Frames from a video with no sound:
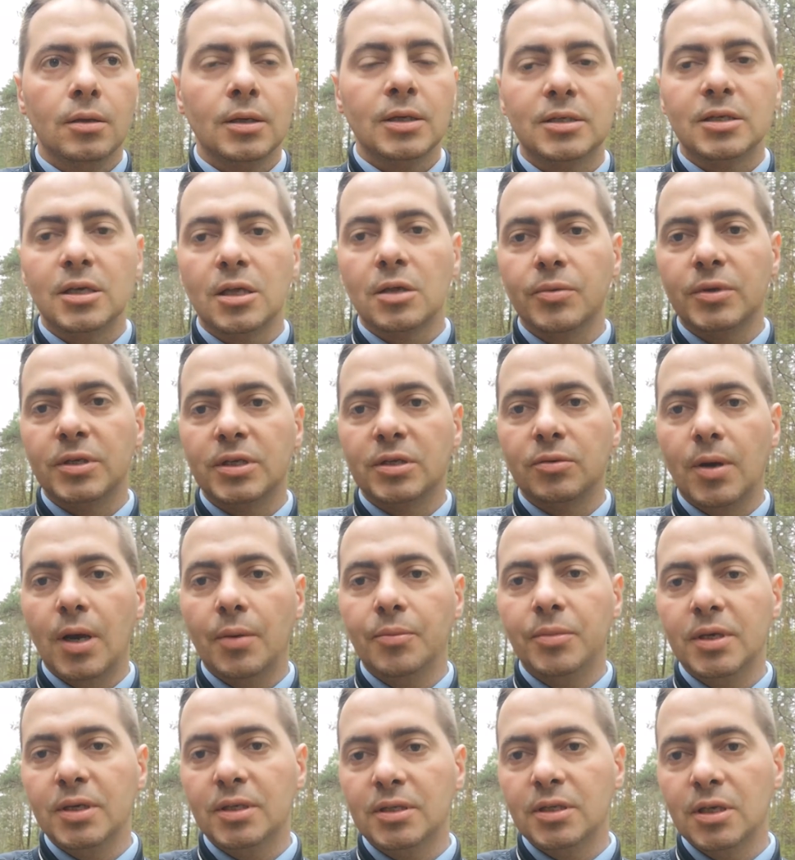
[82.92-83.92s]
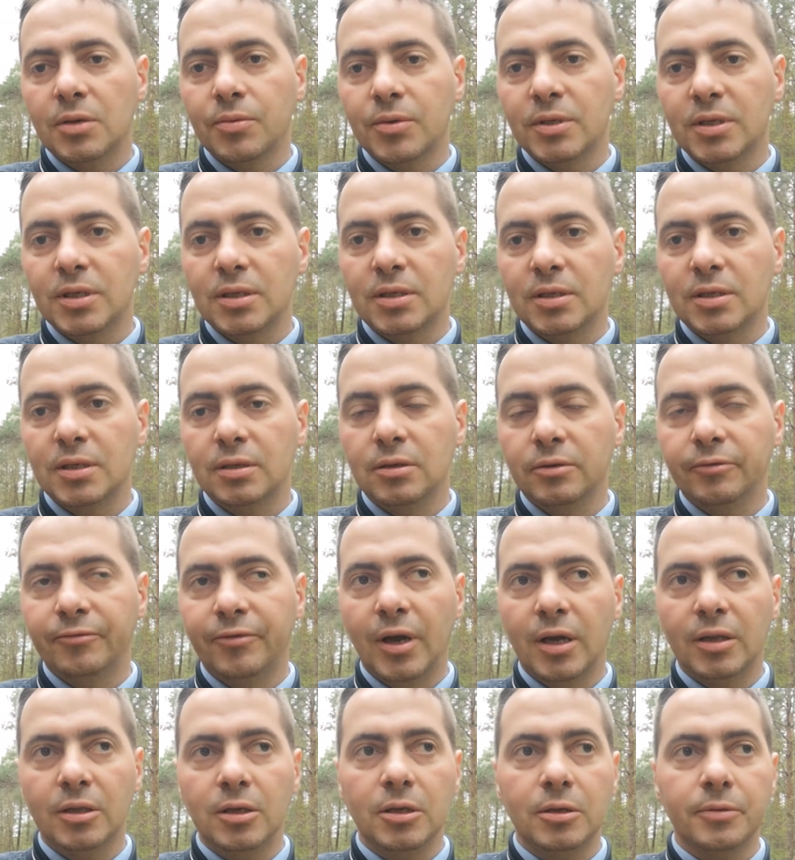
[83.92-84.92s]
Jesteśmy słabi, jesteśmy
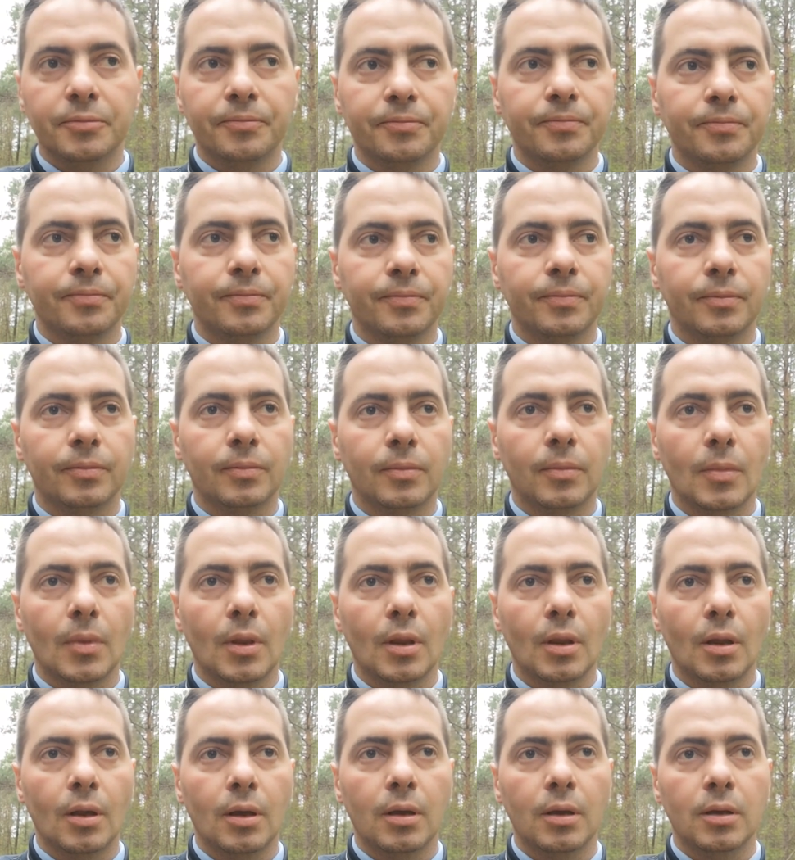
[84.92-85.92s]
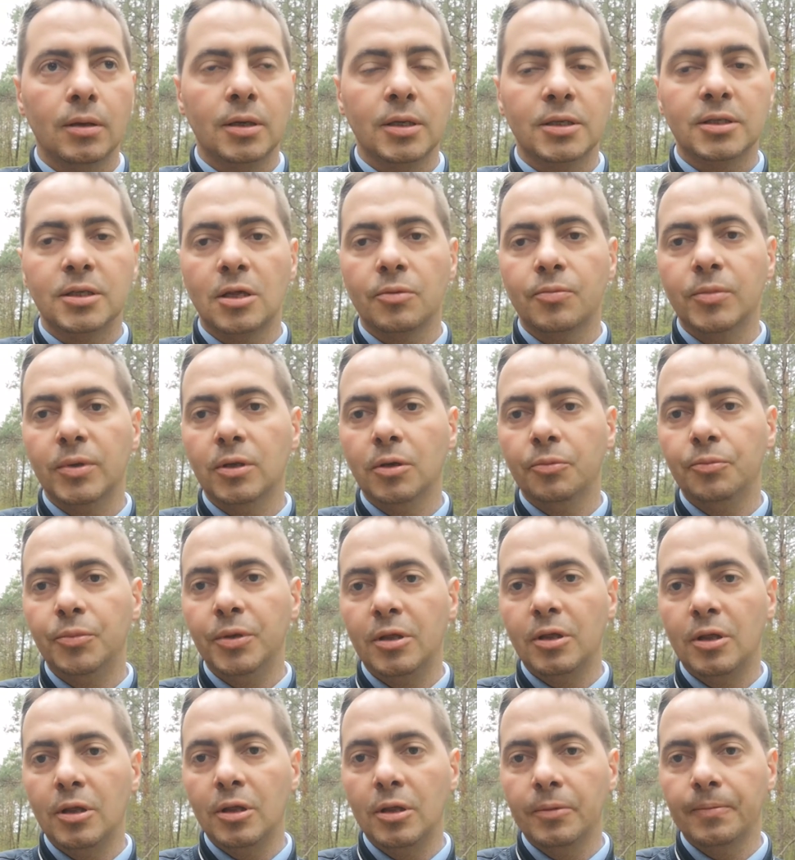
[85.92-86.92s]
zrezygnowani, jesteśmy
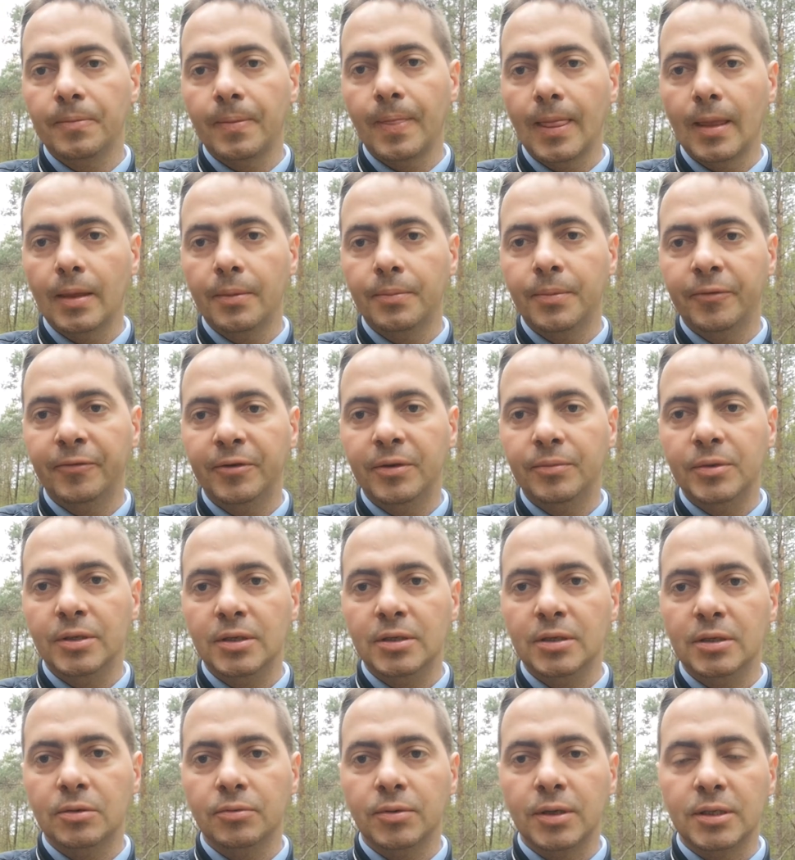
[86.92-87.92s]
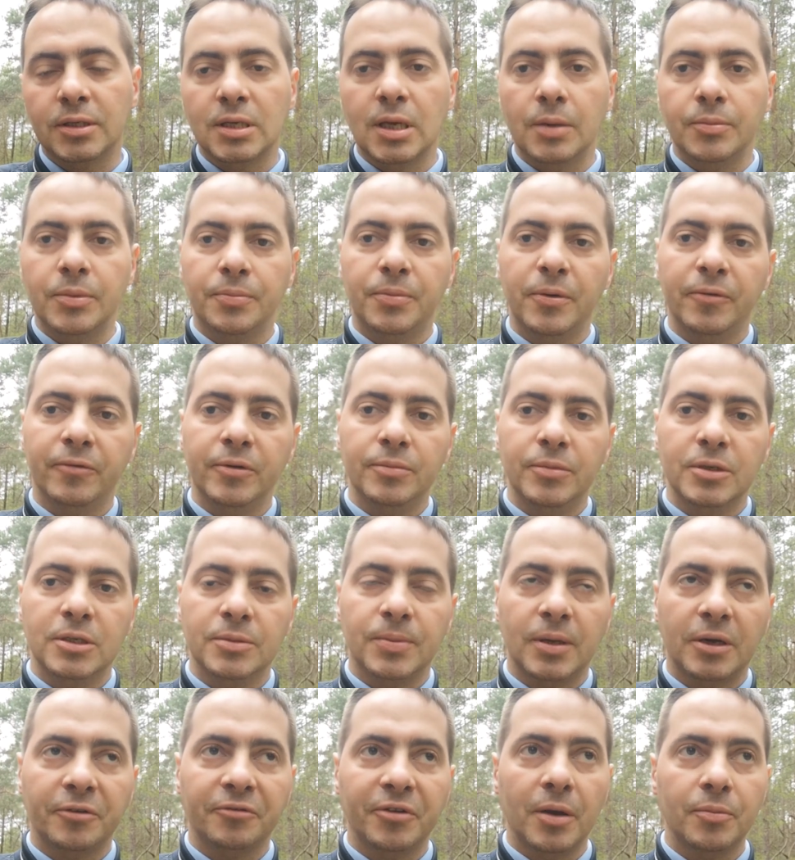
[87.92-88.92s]
dobici pewnymi sytuacjami, pewnymi
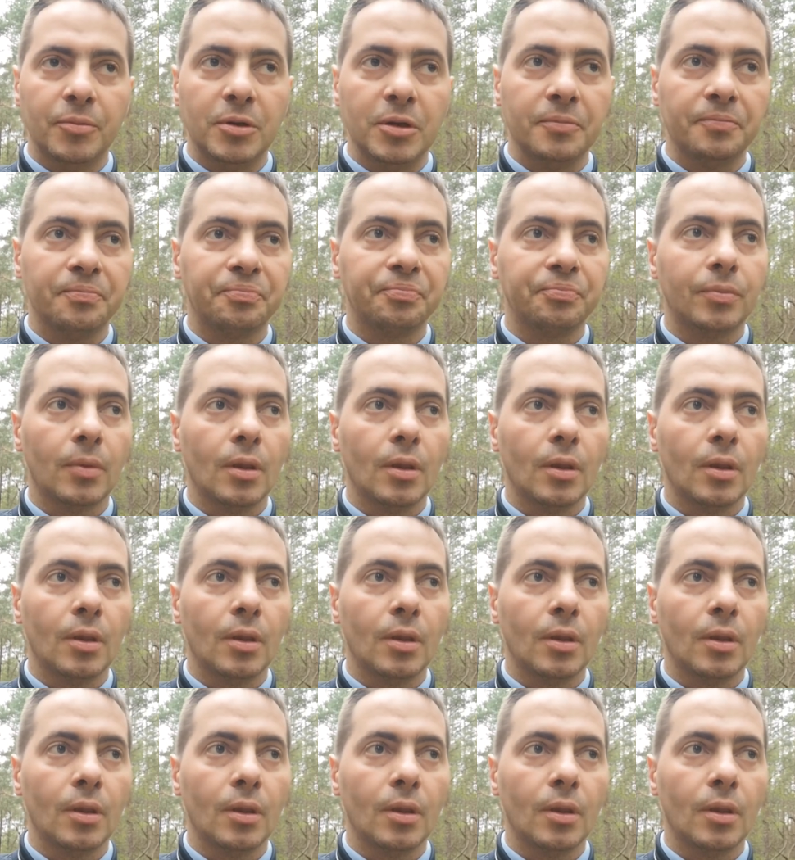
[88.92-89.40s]
sprawami.